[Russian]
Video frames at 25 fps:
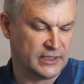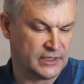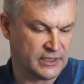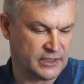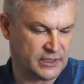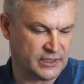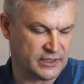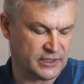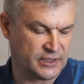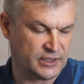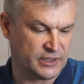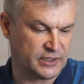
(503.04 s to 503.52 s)

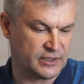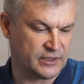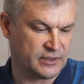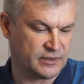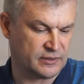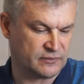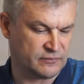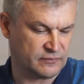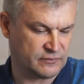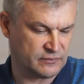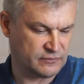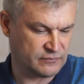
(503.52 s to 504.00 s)

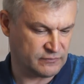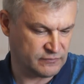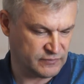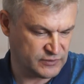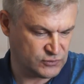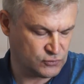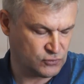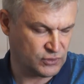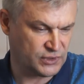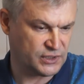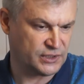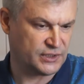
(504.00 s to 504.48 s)

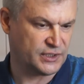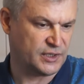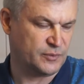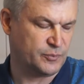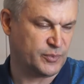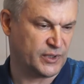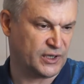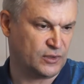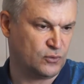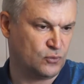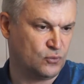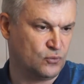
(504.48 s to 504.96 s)
высоких
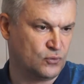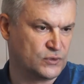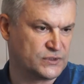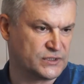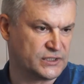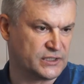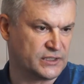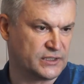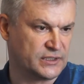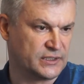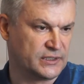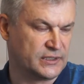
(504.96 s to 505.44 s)

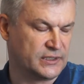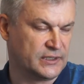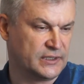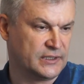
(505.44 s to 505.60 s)
репродукций.